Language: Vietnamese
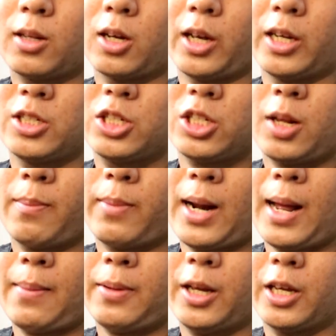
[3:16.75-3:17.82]
thực hiện chiếc thâm
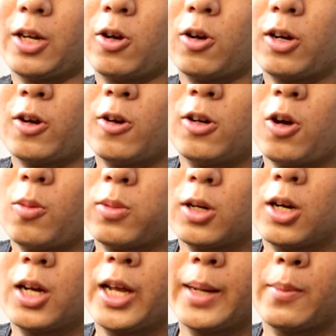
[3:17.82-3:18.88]
láp thì con con út nó
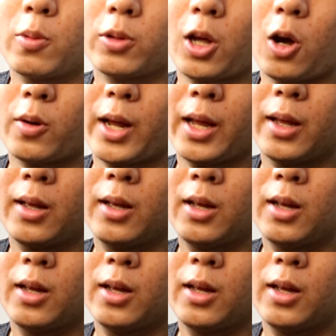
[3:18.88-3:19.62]
đứng yên một chỗ đây